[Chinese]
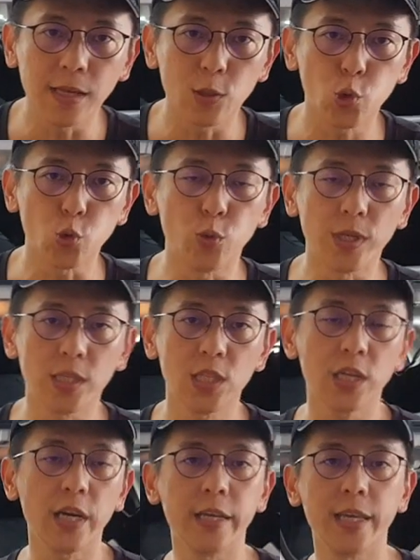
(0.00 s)
的阻尼
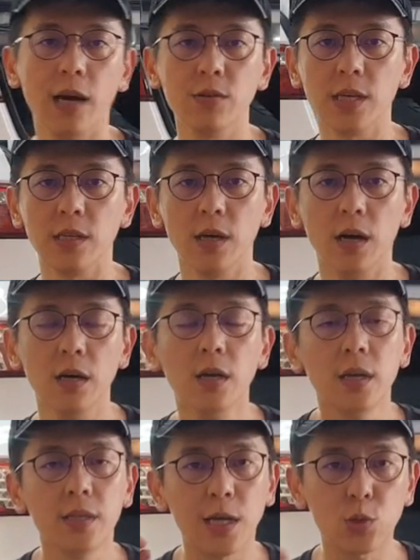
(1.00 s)
是可以调整的哈，
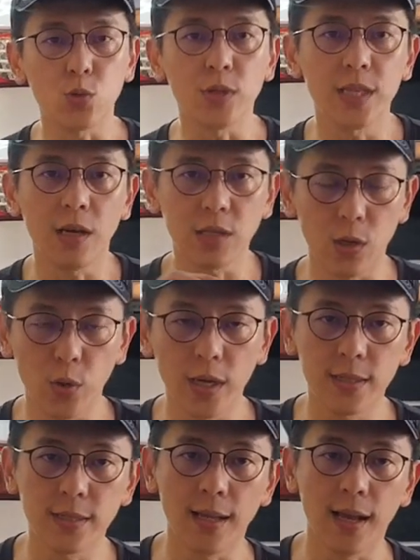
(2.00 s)
那阻尼调整的
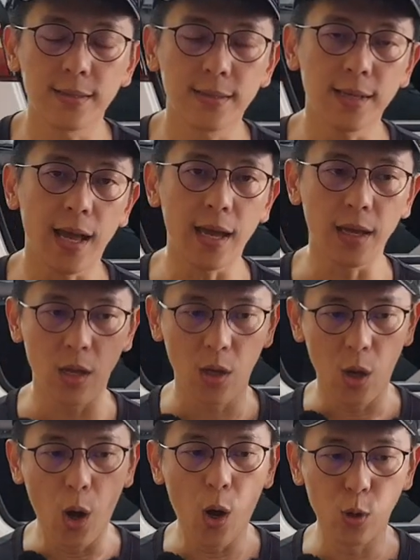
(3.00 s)
位置呢是在
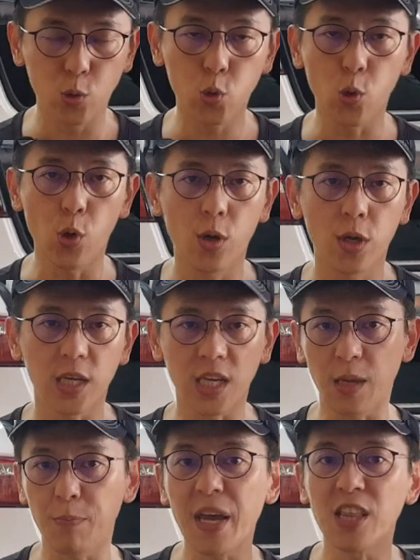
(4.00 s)
后座
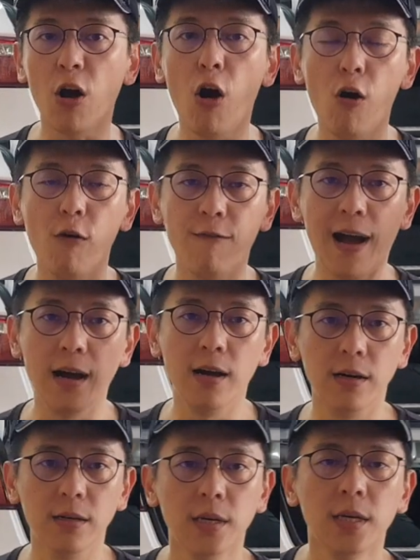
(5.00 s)
椅背的后方
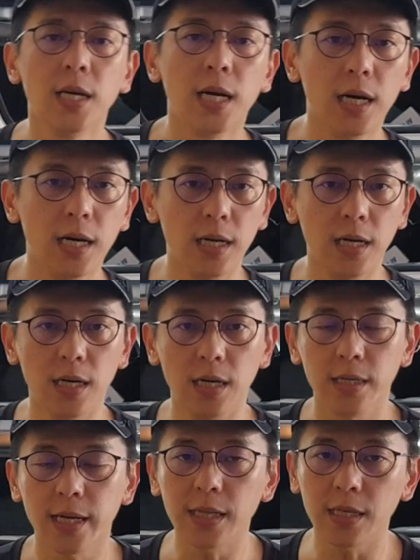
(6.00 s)
哈，
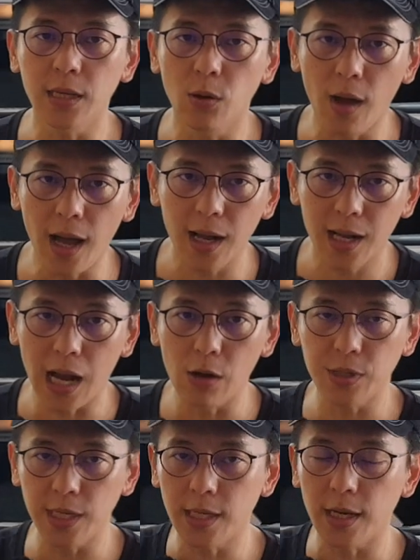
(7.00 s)
呃，KT 的话
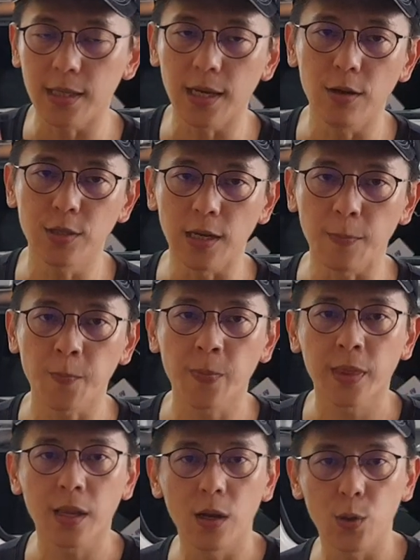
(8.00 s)
高低可以调整。
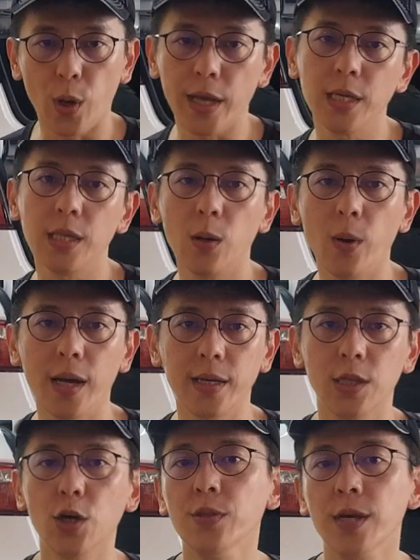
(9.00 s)
软硬的话
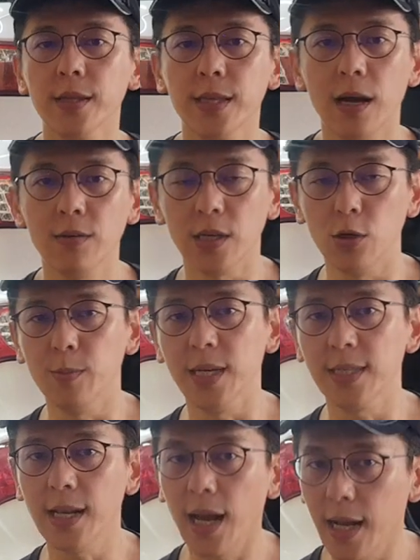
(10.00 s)
也都能调整。我
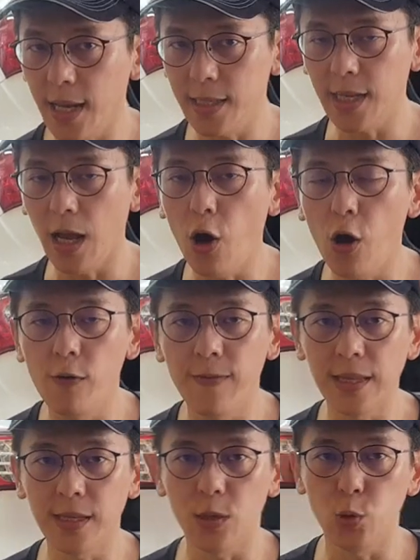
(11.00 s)
们先来看一下后
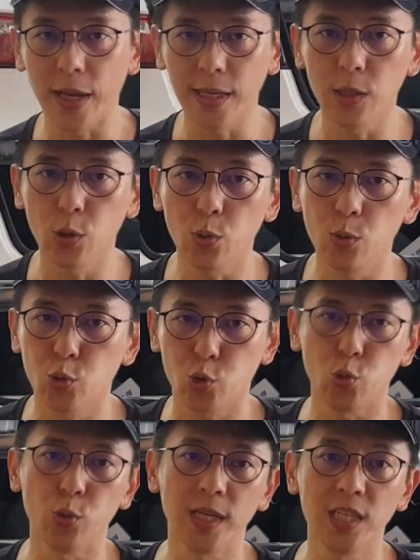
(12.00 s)
方的软硬度，
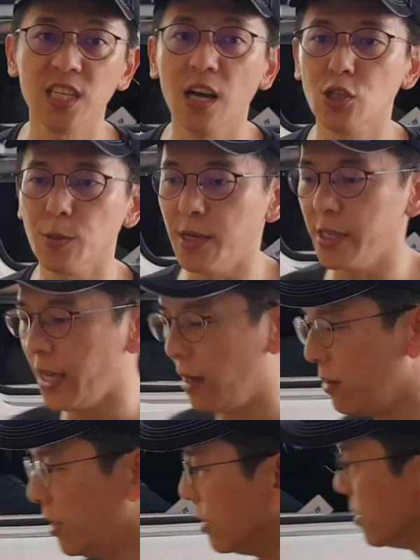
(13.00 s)
主你是要怎么调哈？